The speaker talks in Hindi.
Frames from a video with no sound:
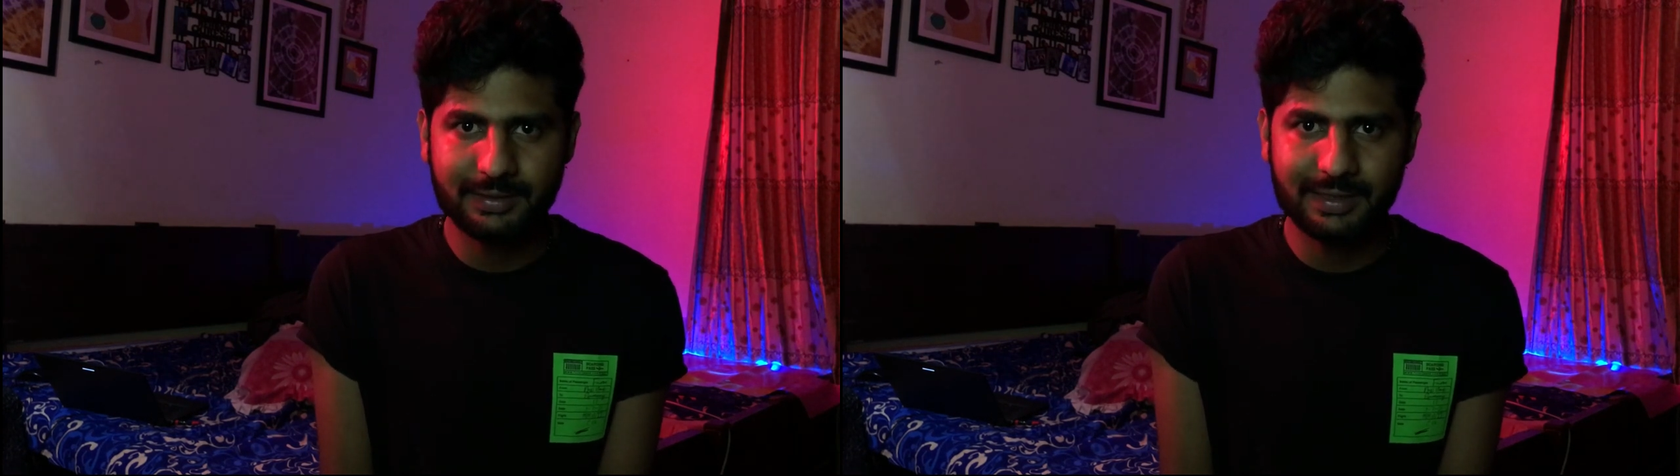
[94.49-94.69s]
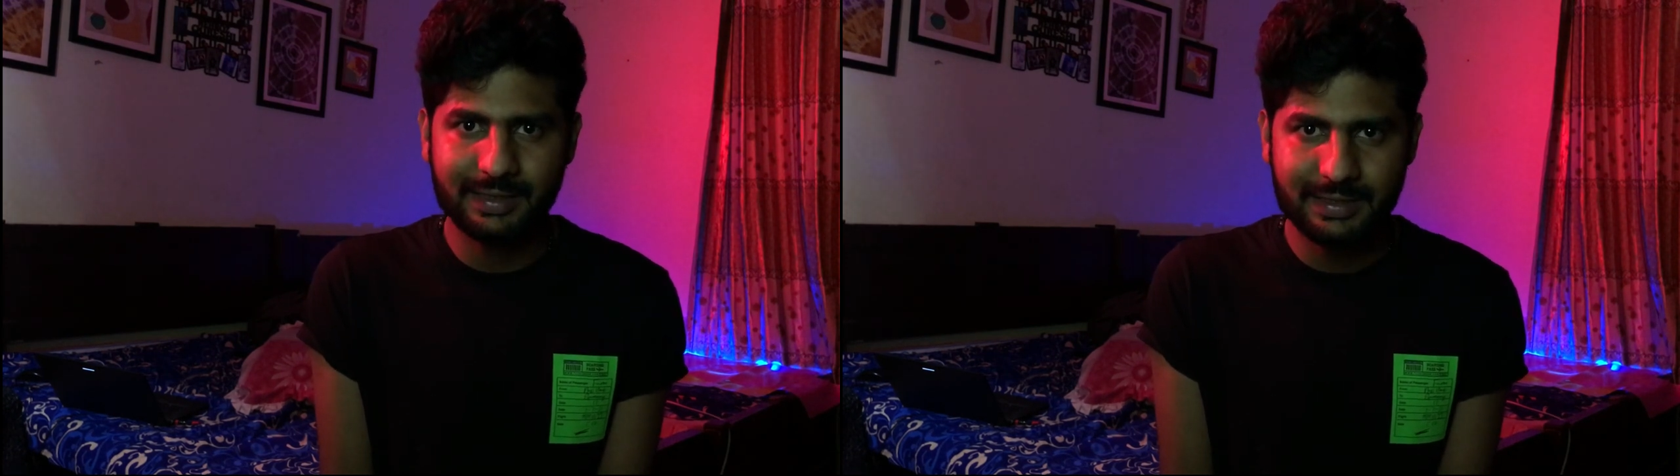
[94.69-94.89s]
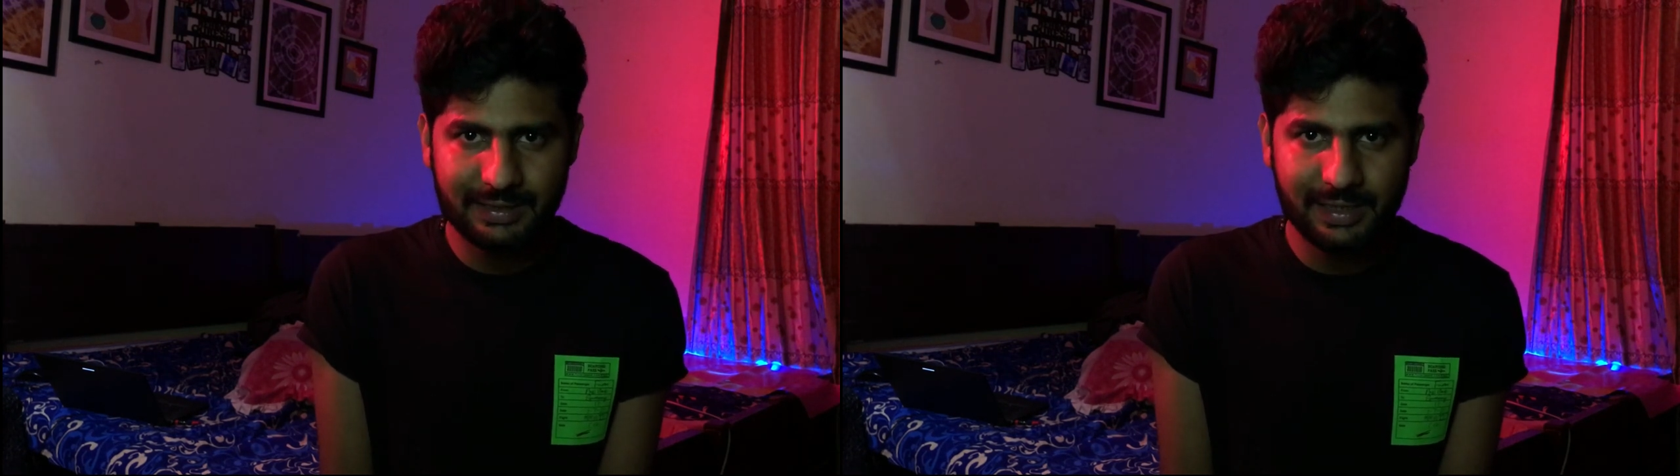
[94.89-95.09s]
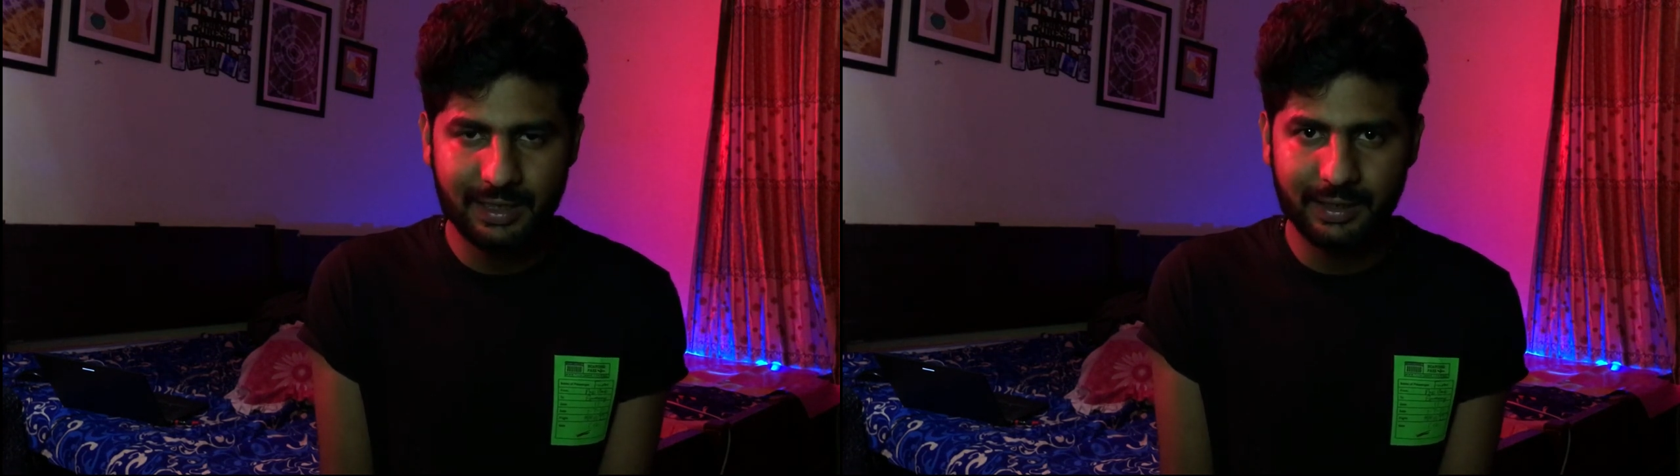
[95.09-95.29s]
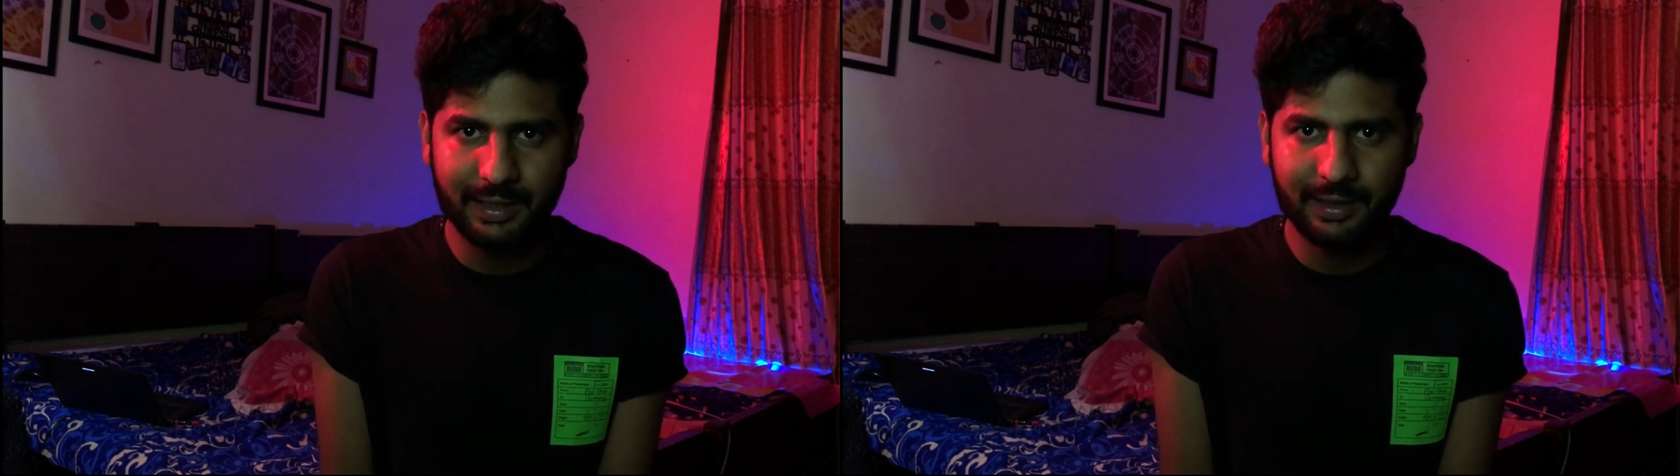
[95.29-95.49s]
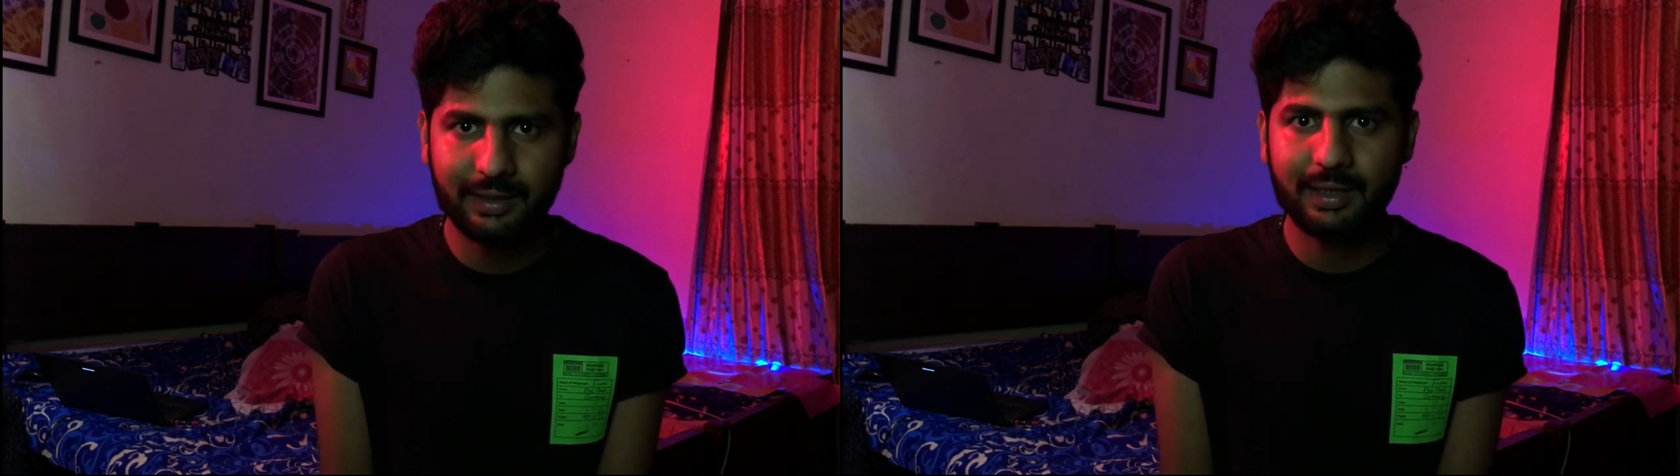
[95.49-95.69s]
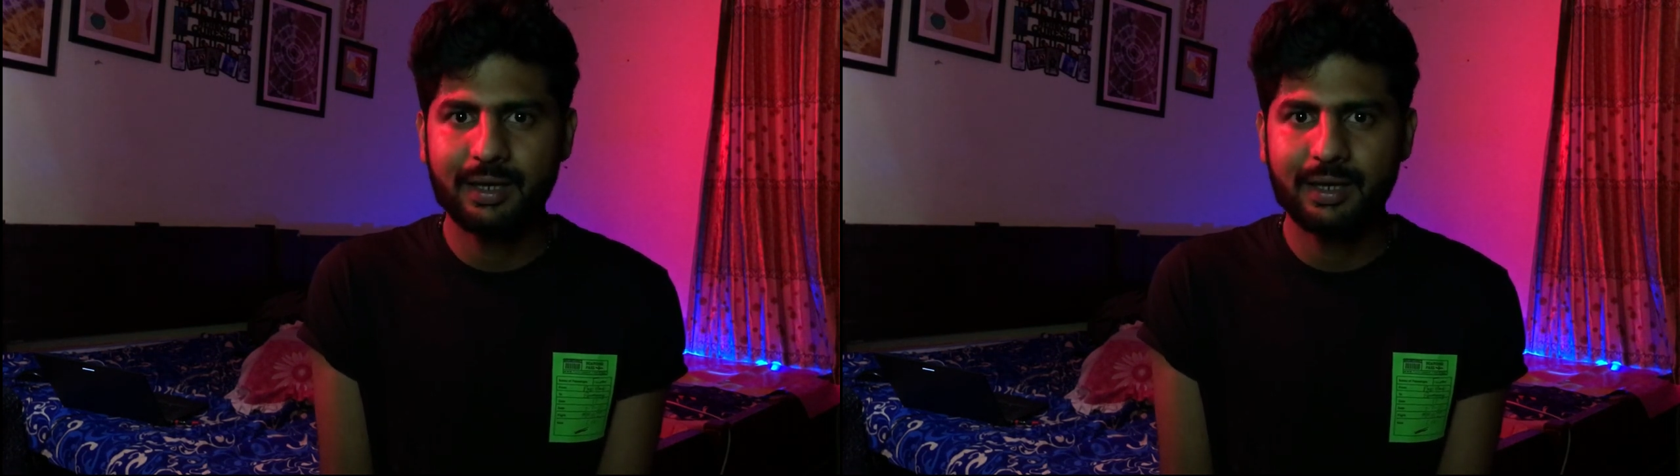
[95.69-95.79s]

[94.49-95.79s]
पैसे इसलिए लगे हैं